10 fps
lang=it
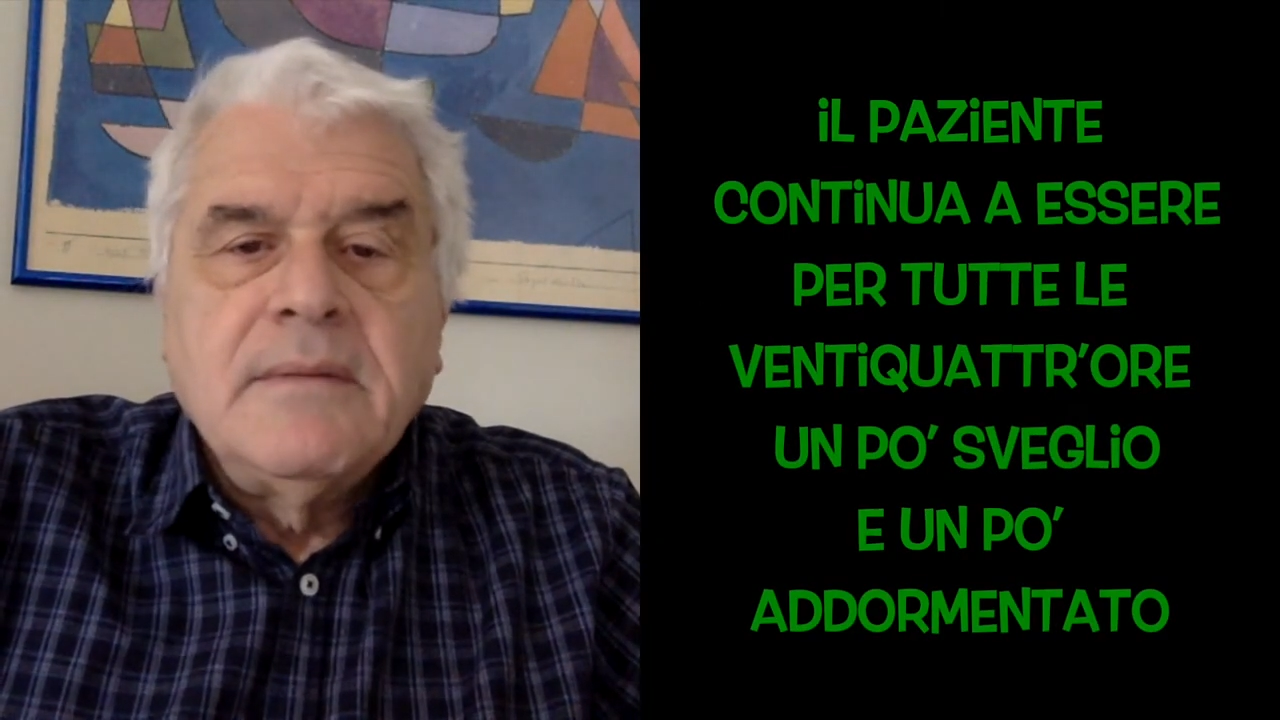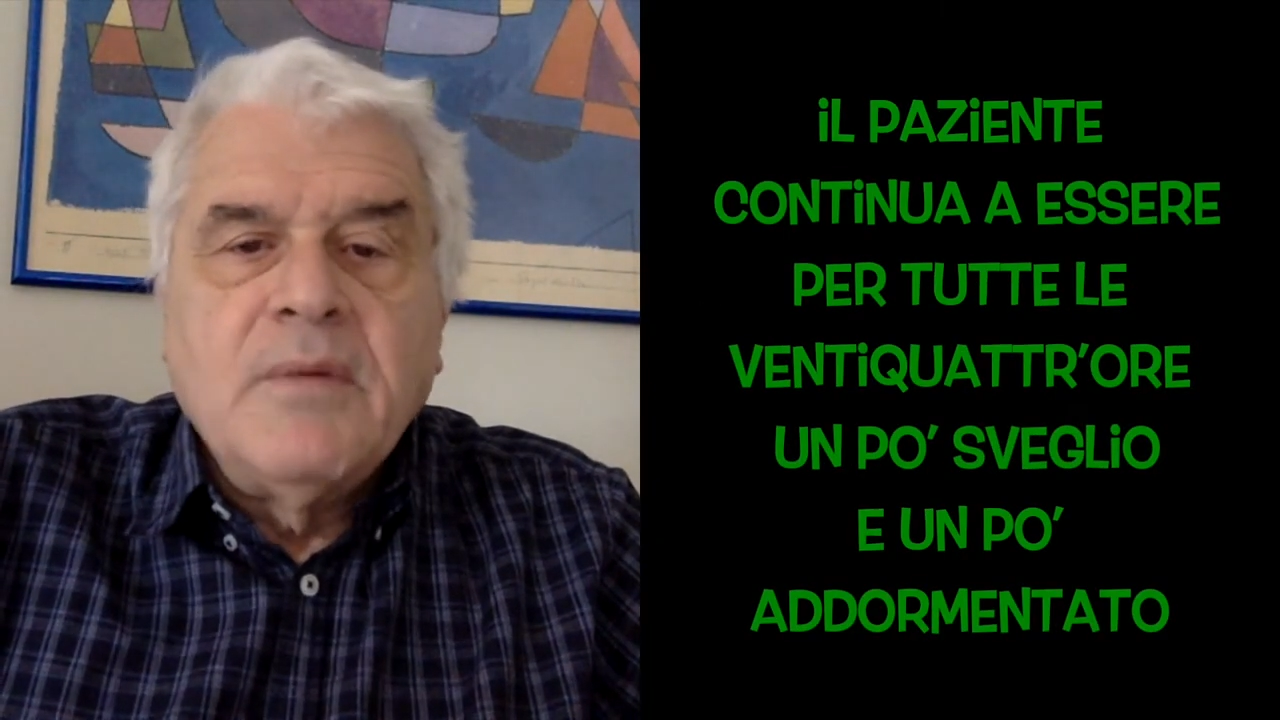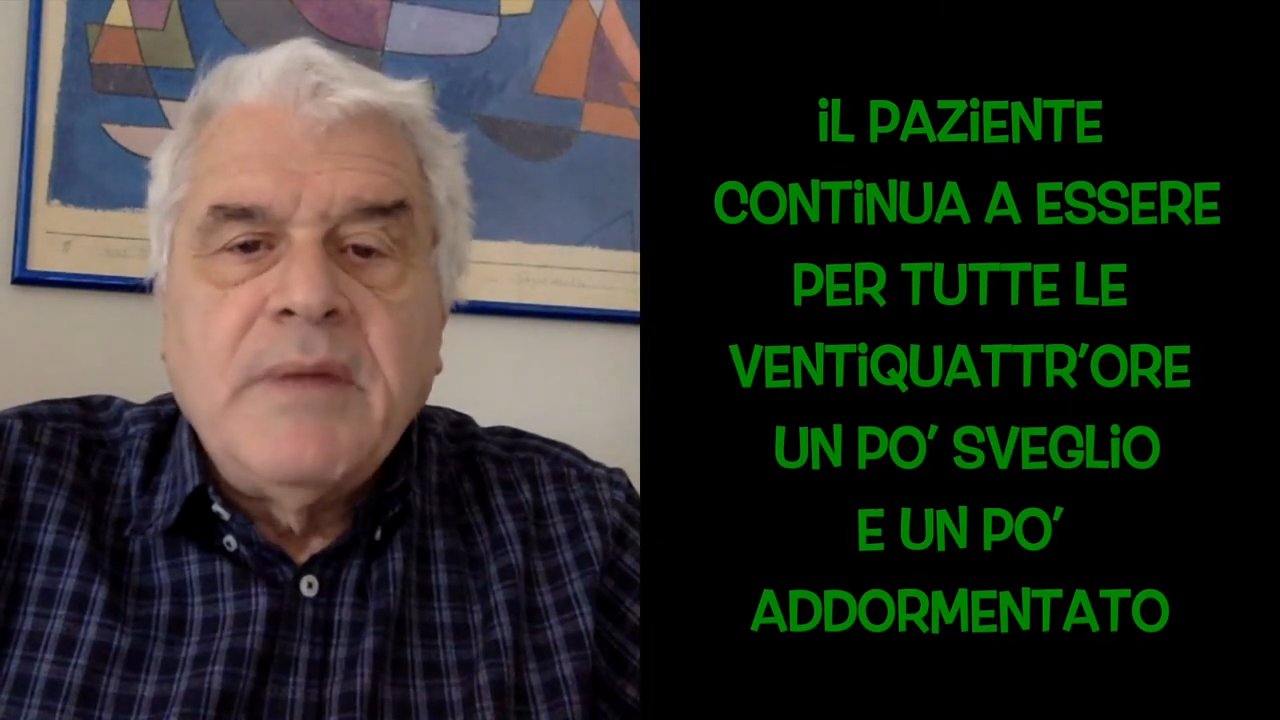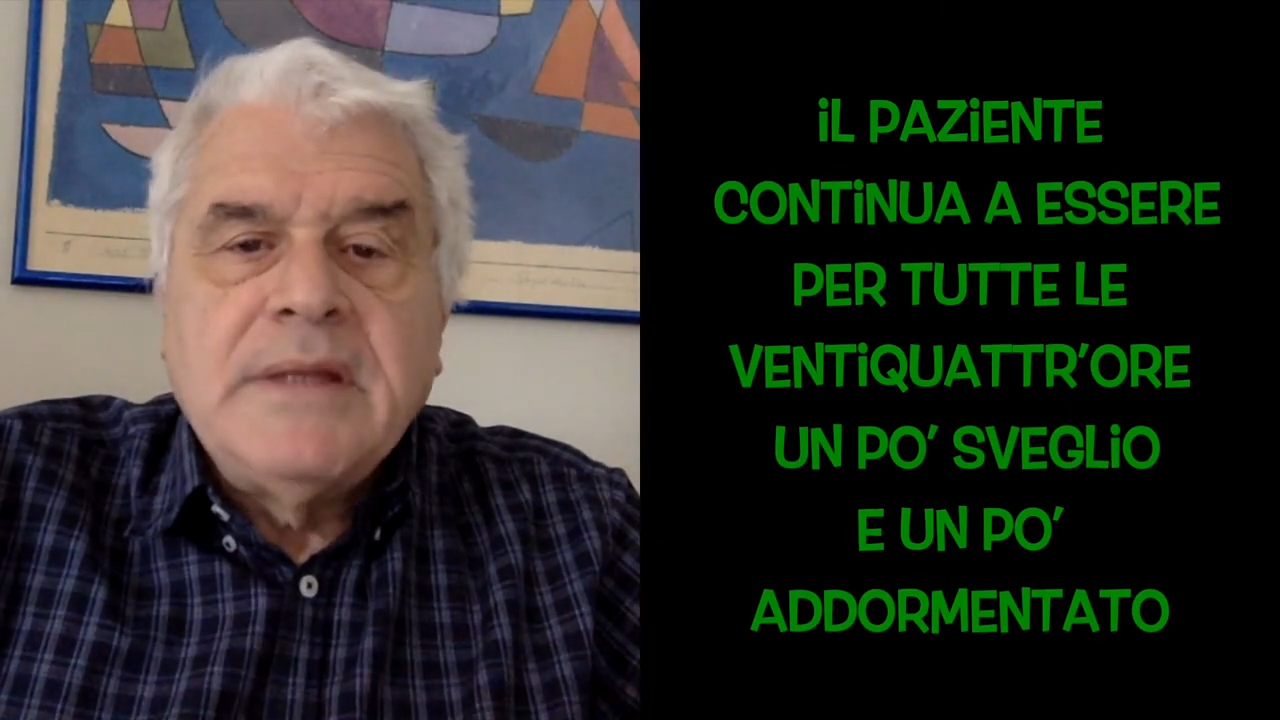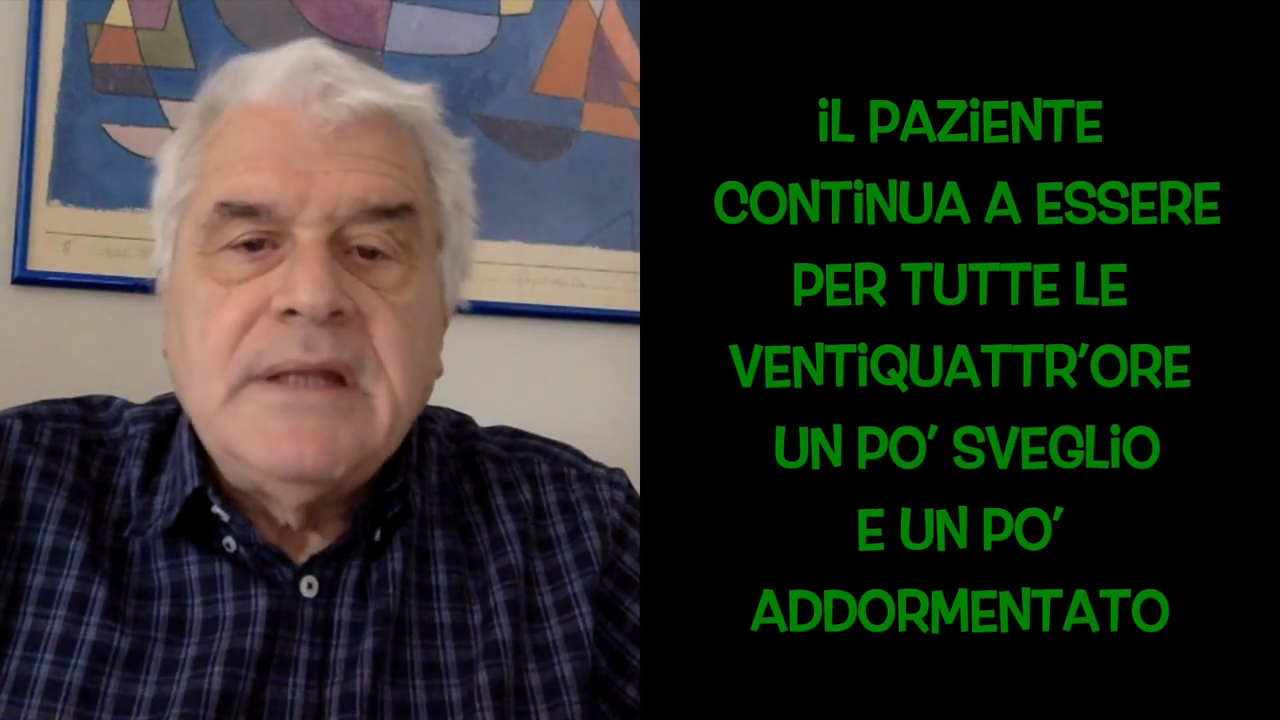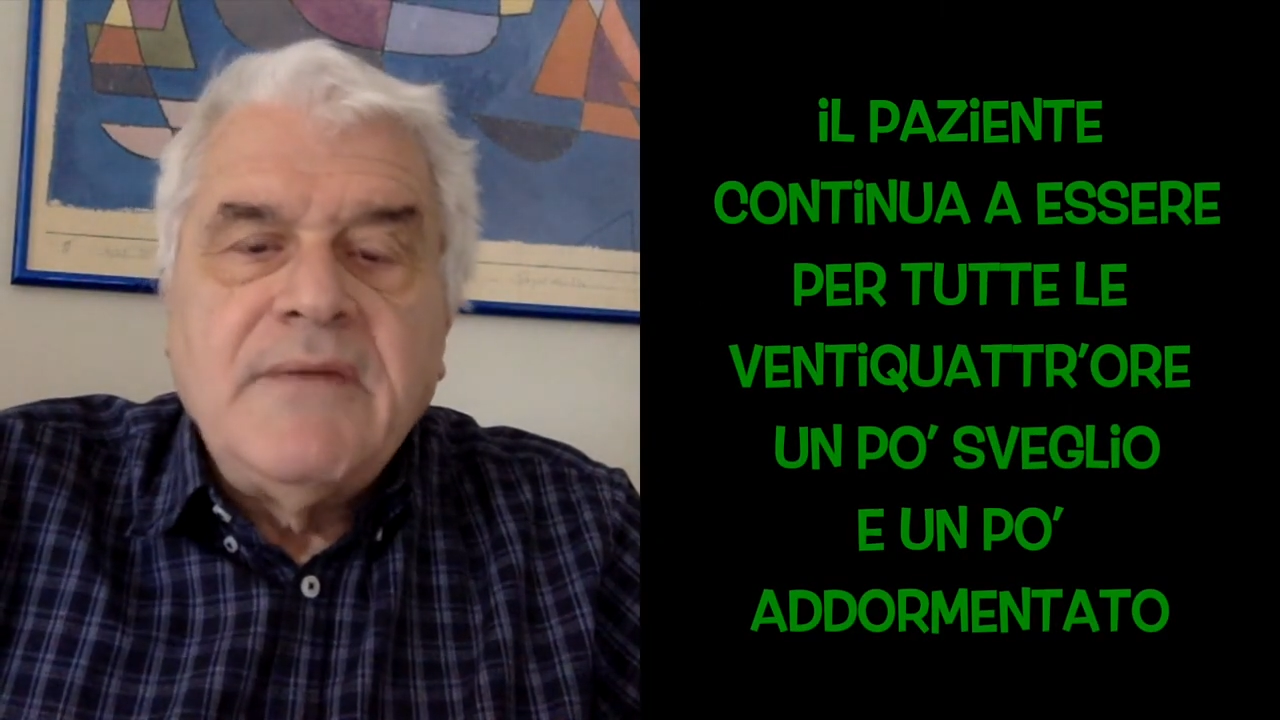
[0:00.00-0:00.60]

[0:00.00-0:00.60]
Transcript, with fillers: momenti